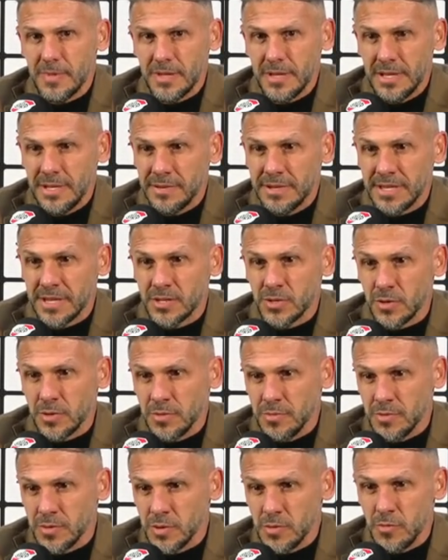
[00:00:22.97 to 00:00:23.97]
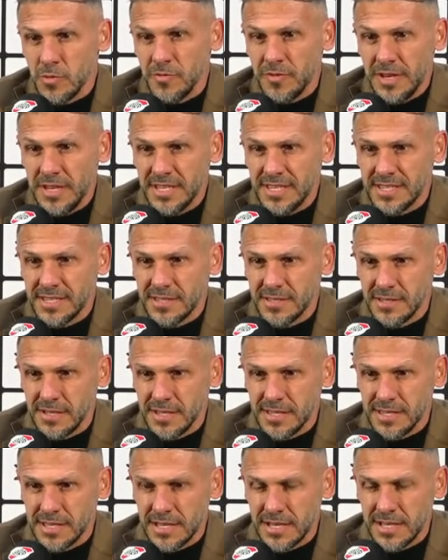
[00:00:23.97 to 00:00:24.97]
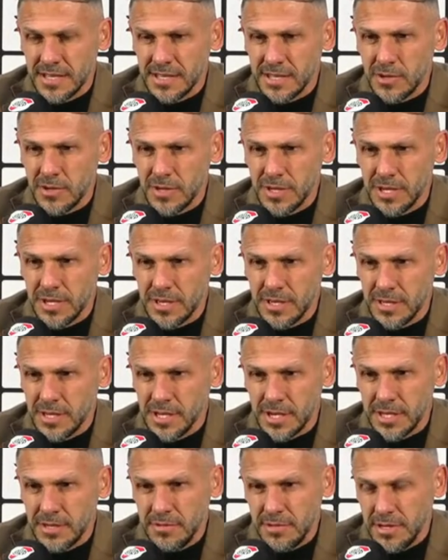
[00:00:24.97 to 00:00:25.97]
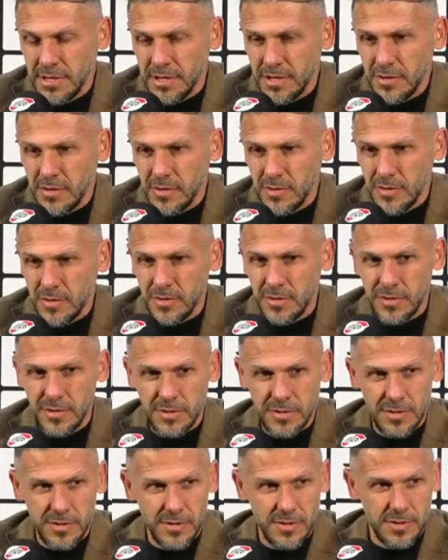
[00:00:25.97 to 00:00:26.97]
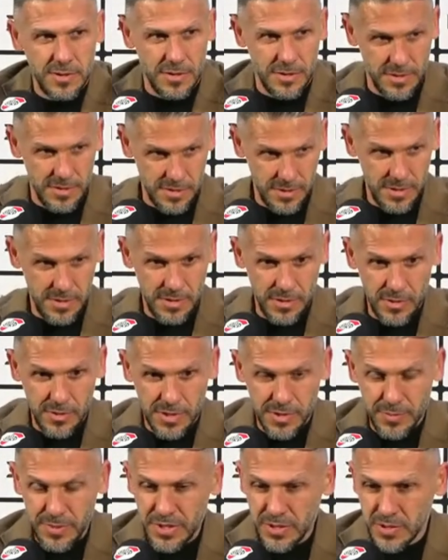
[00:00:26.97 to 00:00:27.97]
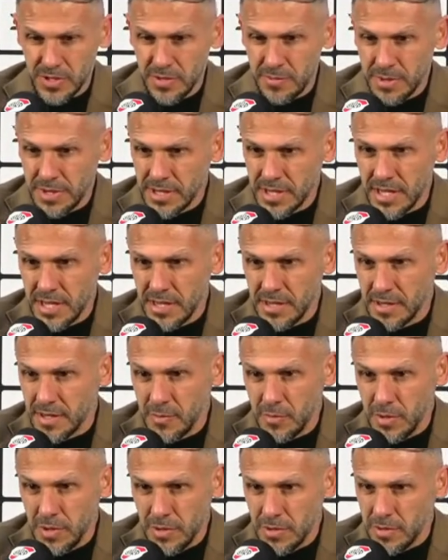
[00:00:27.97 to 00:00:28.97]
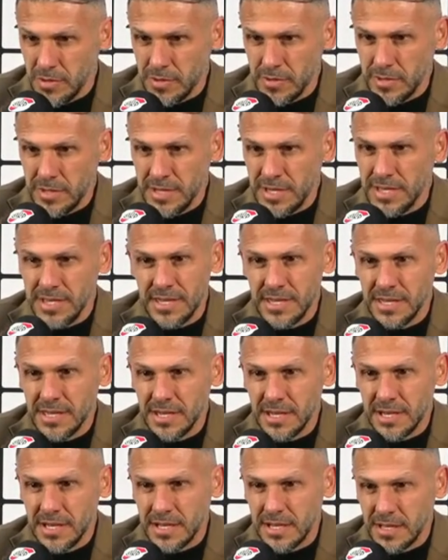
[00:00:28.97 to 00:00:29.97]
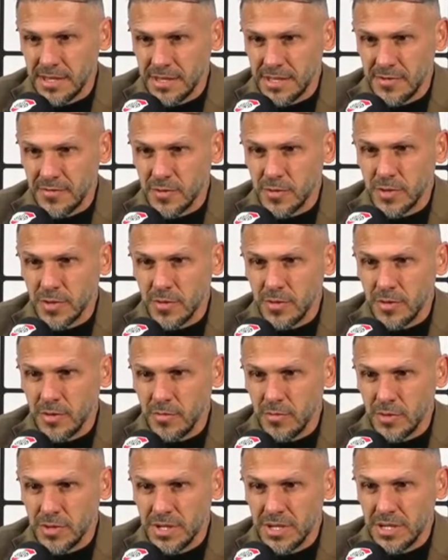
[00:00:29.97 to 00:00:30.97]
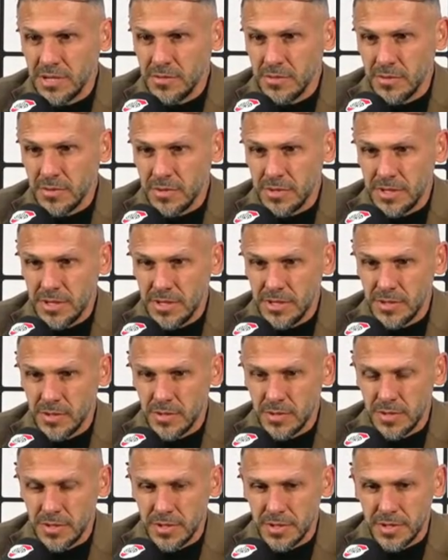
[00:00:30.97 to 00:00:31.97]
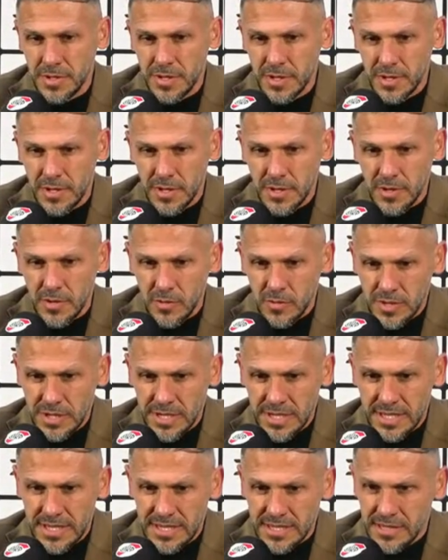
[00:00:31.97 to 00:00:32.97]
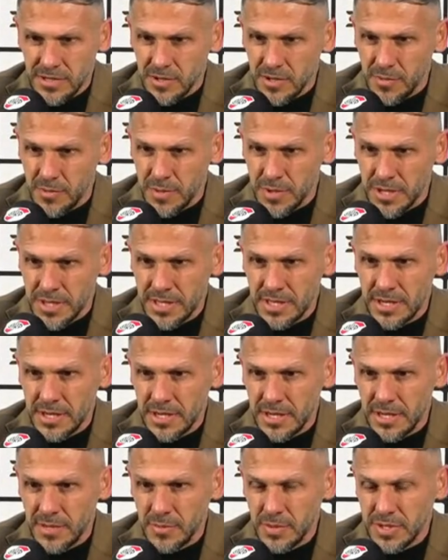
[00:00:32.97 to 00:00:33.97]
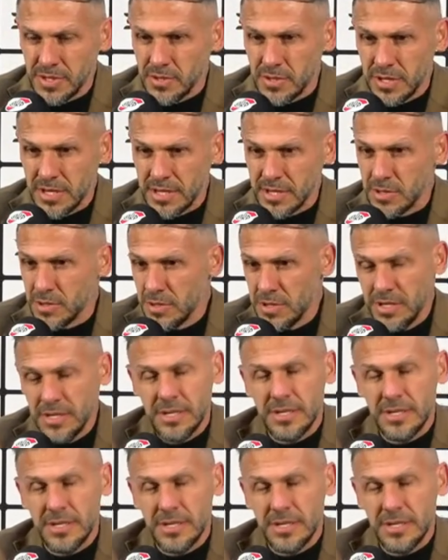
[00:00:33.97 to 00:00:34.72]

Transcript: la verdad que soy, soy muy feliz al ser el entrenador de, de River y lo, lo repito siempre que, puedo. En el día a día disfruto muchísimo y soy un agradecido de poder estar en la posición en la que estoy.